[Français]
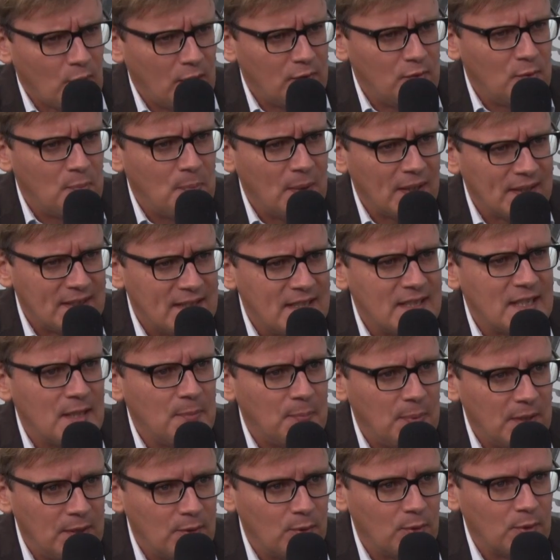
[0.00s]
crois que vous
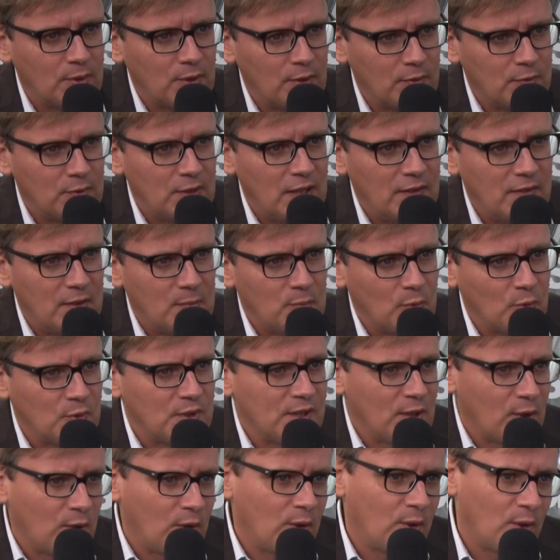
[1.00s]
participez, donc euh, vous l'avez
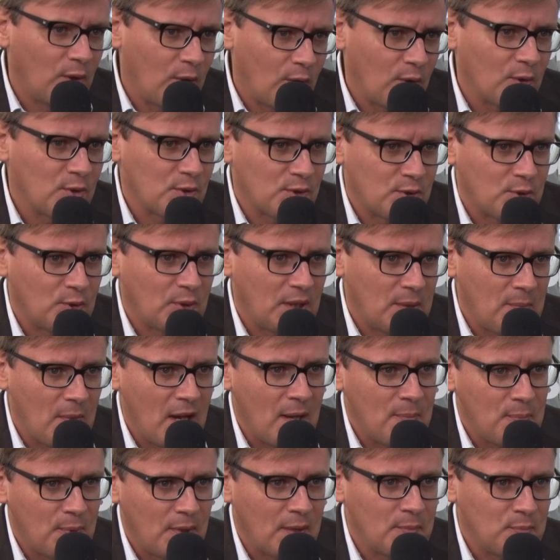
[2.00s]
montée en, story
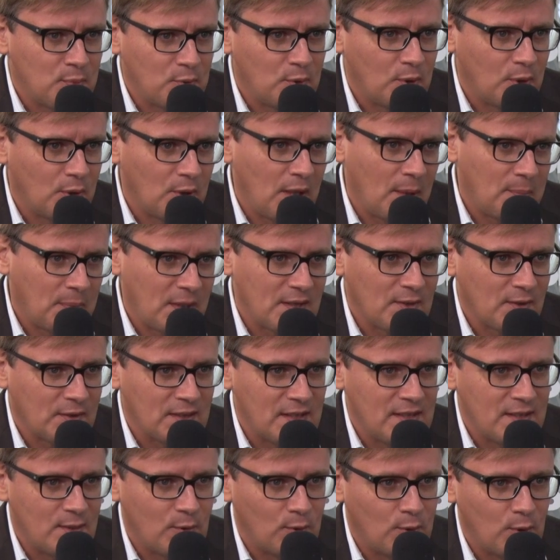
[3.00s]
map hein, pour euh, la
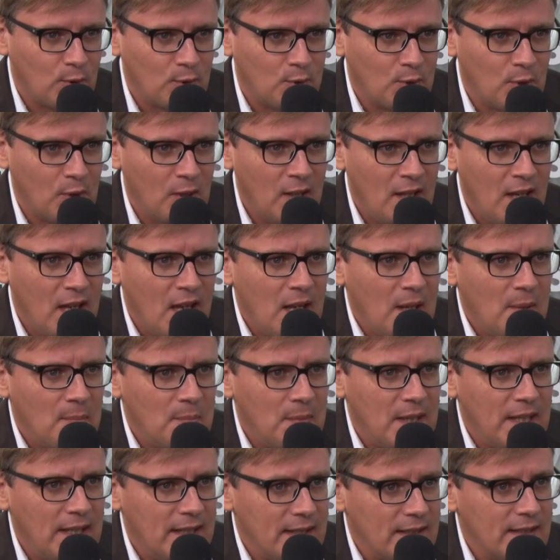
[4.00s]
présenter ici au concours.
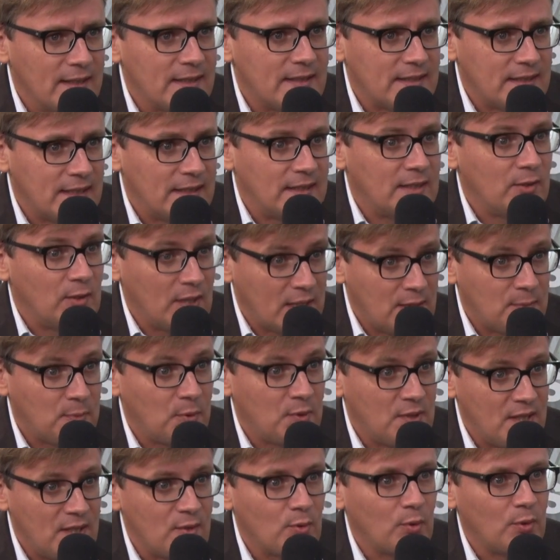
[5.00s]
Mais c'est une
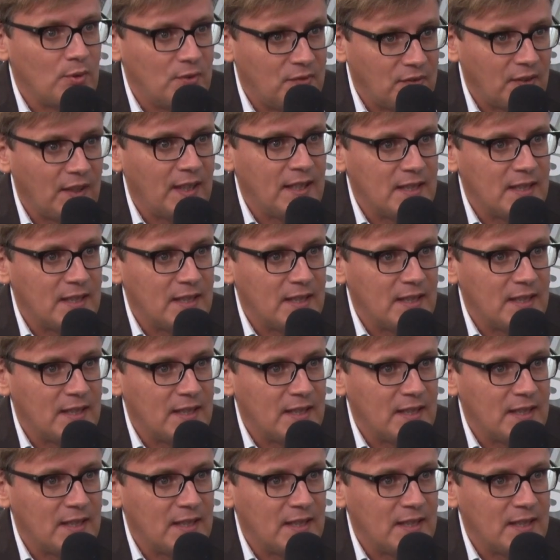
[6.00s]
exposition, une vraie